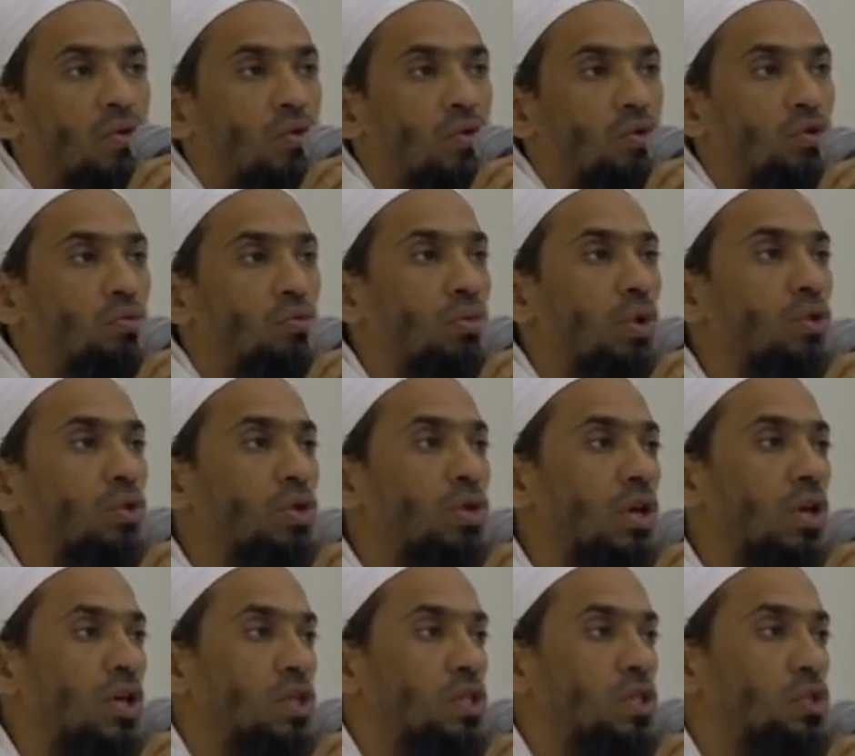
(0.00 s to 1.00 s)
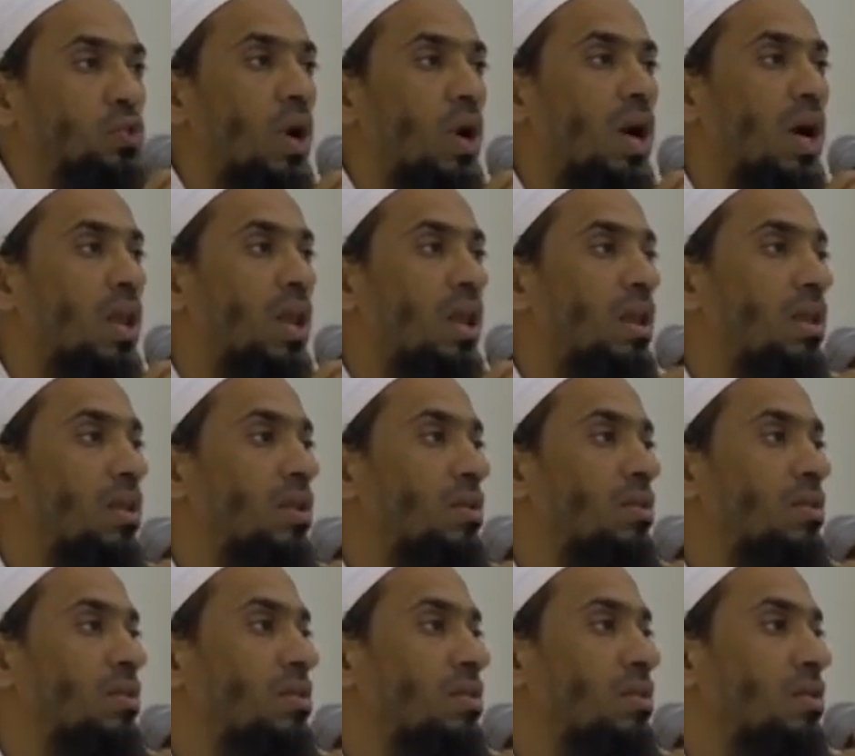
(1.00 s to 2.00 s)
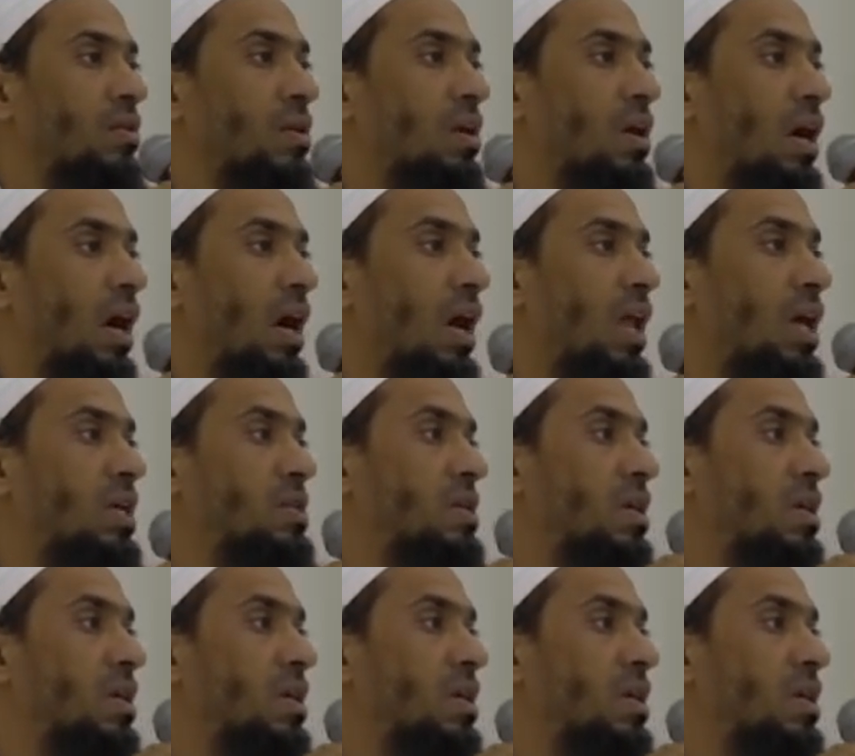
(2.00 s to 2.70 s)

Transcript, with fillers: ثم اطلق السؤال على